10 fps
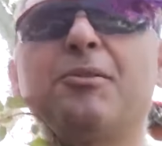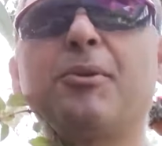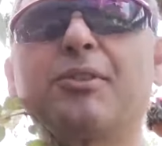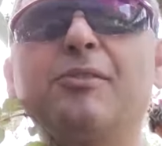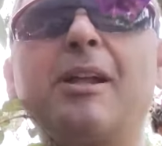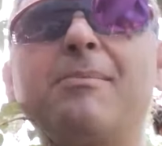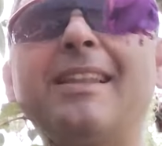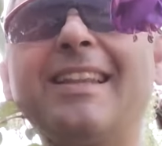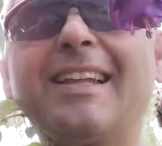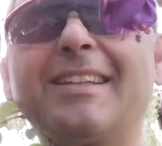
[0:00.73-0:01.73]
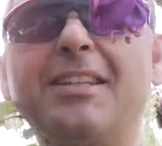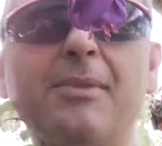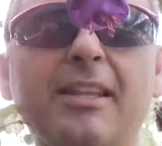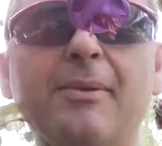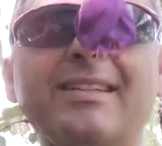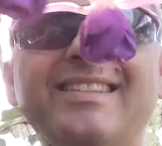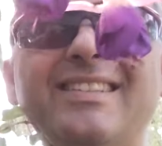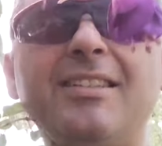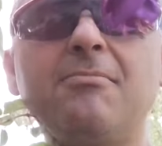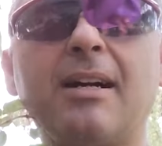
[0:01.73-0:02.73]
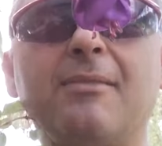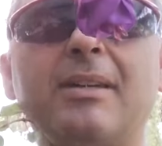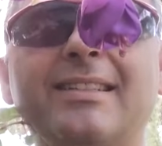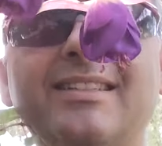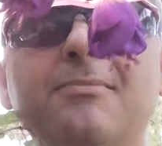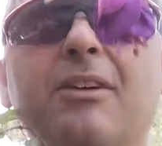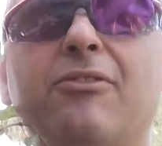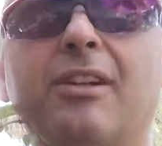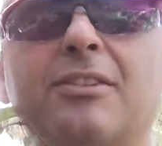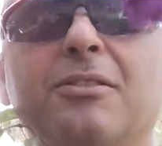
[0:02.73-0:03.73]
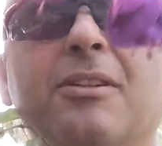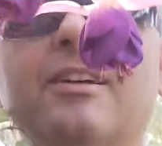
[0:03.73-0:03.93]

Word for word: a una planta nativa de bellísima, bellísima floración.